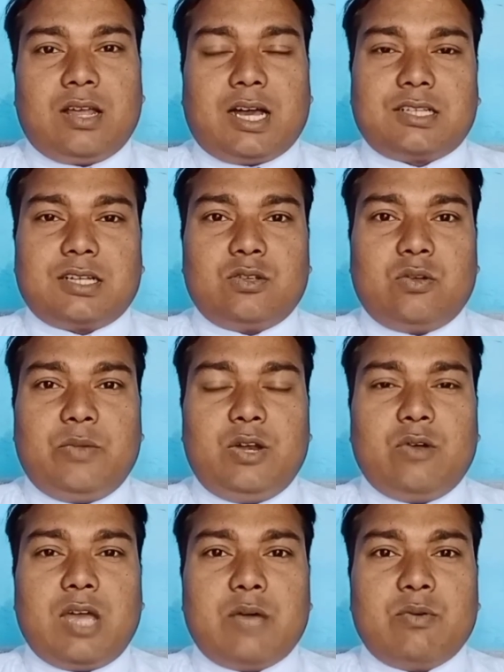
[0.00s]
आज का जो
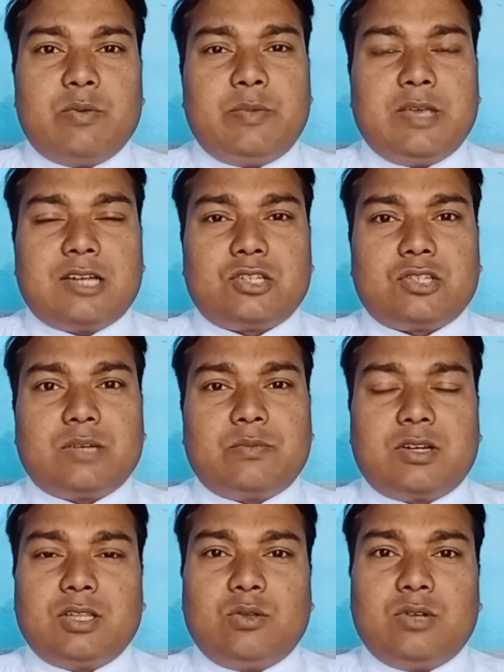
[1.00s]
वीडियो है वो भी बिहार शिक्षक
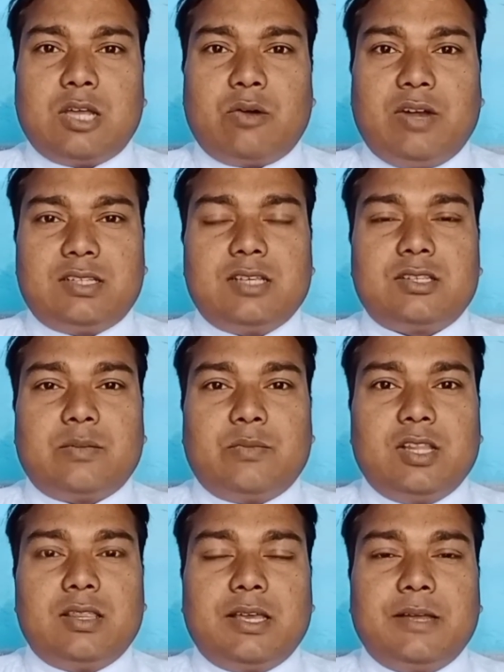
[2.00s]
भर्ती 2019 से ही
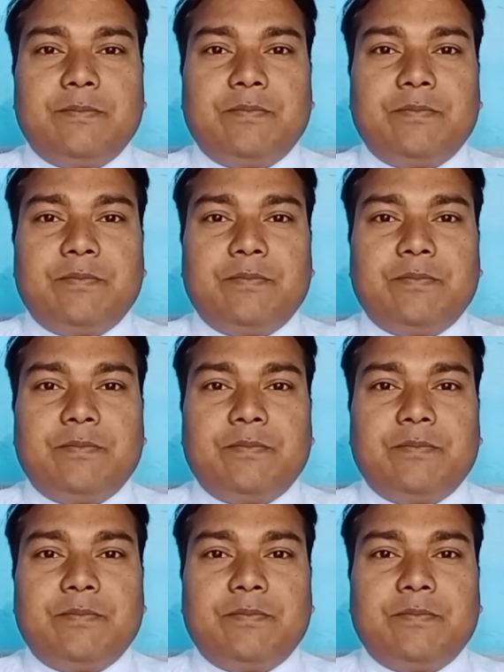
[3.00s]
संबंधित है